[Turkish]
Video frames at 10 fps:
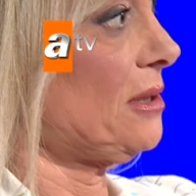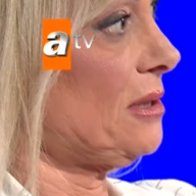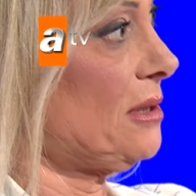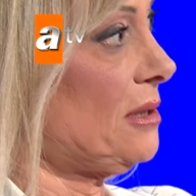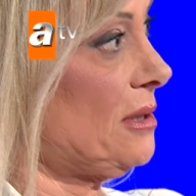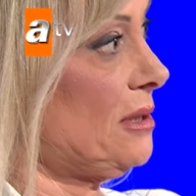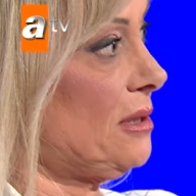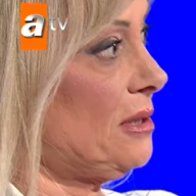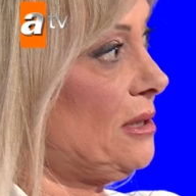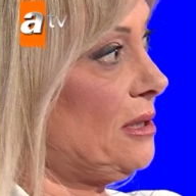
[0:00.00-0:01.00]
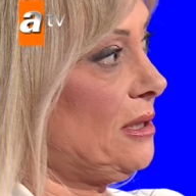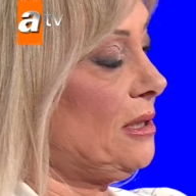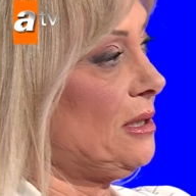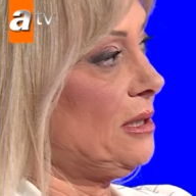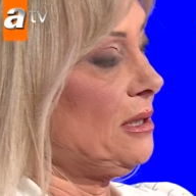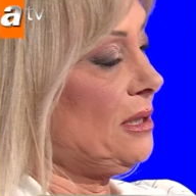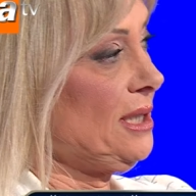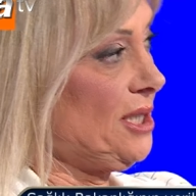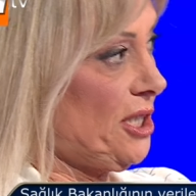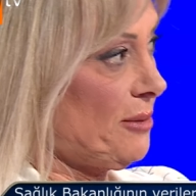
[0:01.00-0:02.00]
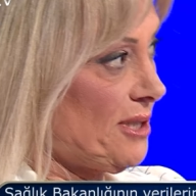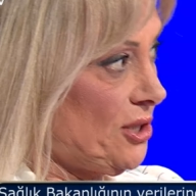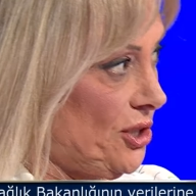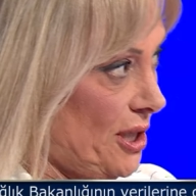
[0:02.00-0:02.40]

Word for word: Tabii ki. İki cevap seçeceğim.